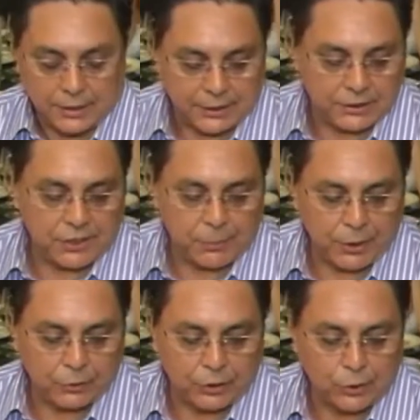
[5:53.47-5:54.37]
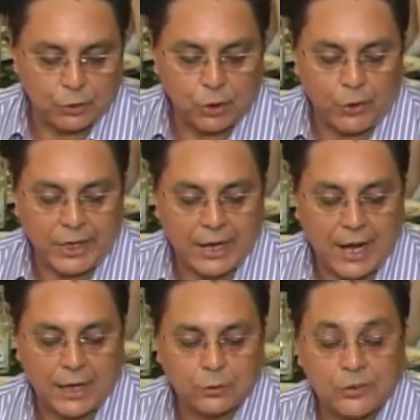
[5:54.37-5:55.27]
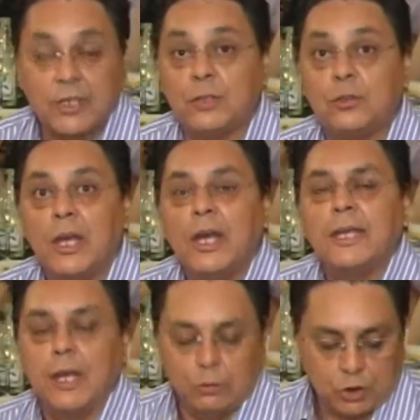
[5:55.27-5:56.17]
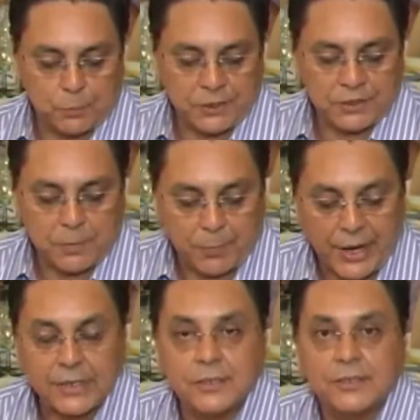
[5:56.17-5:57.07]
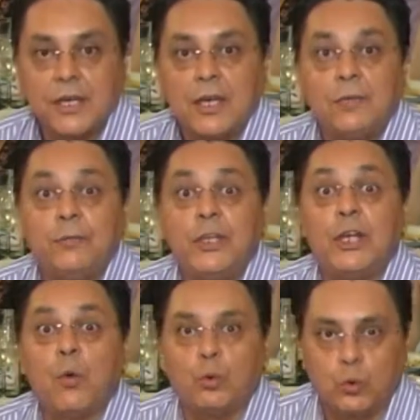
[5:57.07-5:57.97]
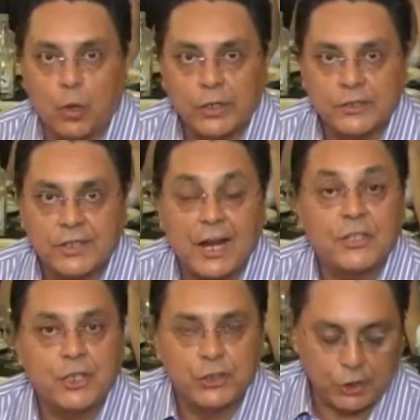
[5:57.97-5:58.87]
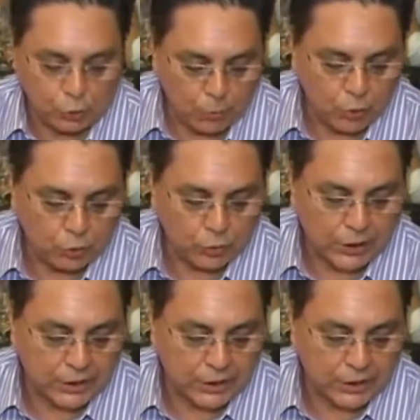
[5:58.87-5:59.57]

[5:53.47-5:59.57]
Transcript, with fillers: recebendo aqui o seu Ricardo Santos, que é um dos principais vinicultores da Argentina e do mundo.